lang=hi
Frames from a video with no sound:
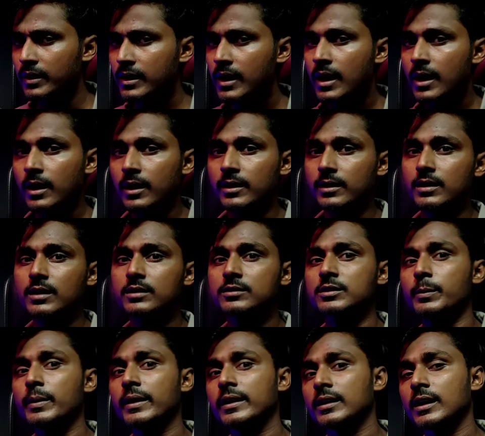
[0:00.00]
पर
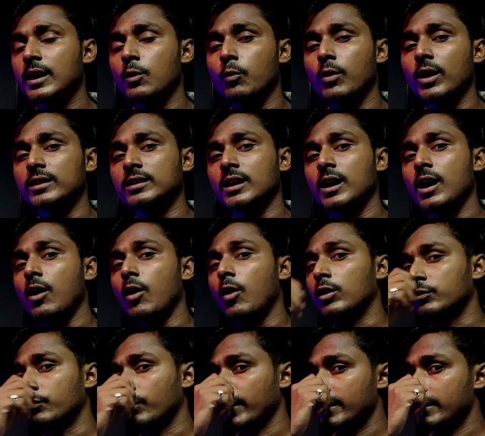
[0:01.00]
रक्त बिखरा हुआ था
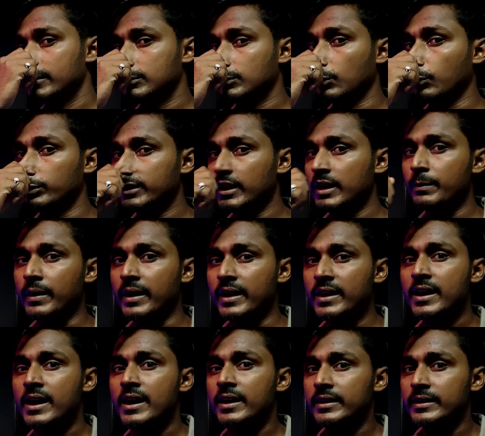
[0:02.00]
और वहीं कोने
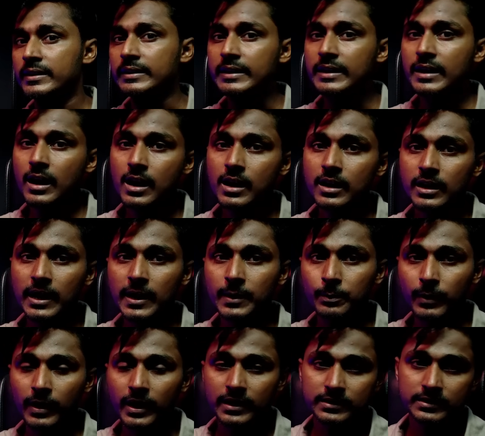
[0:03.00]
में नेहा का
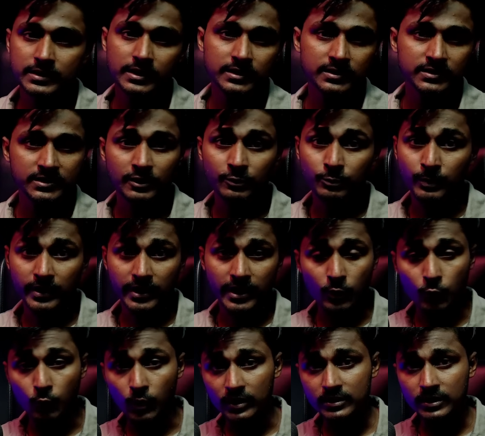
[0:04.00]
पार्थिव शव पड़ा
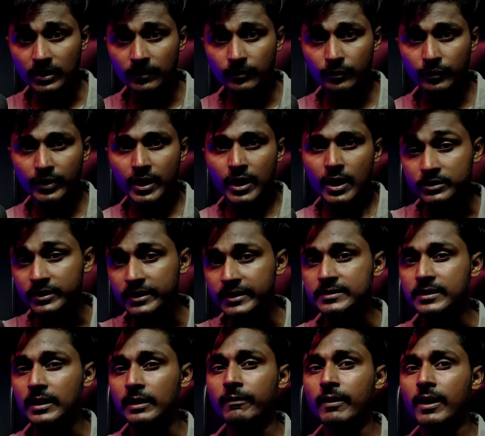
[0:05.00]
हुआ था उसकी
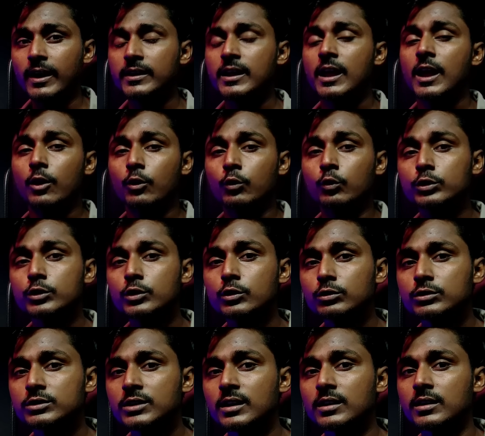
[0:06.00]
सलवार
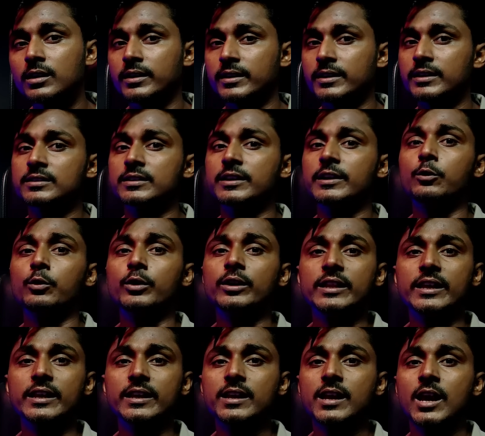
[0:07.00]
घुटनों तक खिसकी हुई
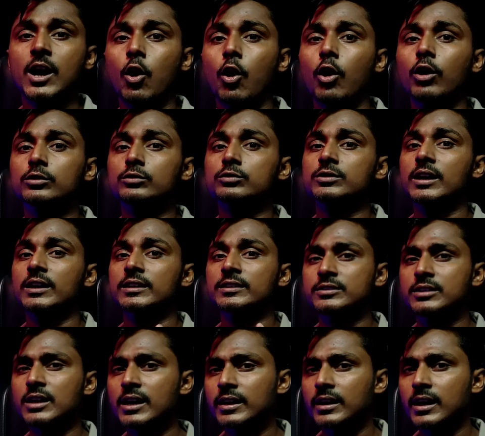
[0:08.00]
थी और उसका
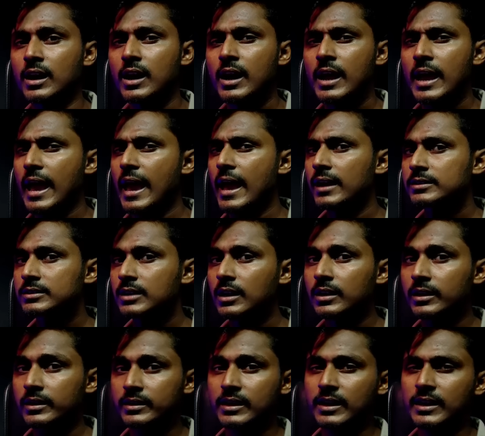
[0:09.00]
चेहरा ऐसा
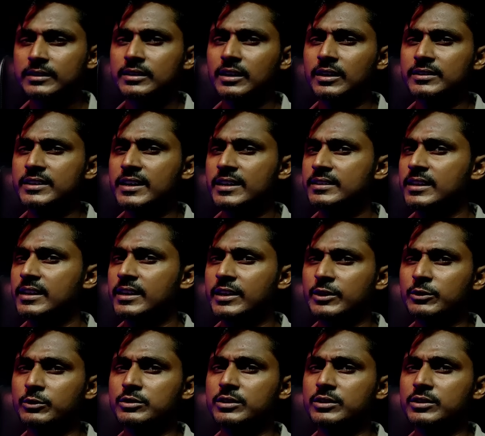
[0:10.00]
लग रहा था जैसे कि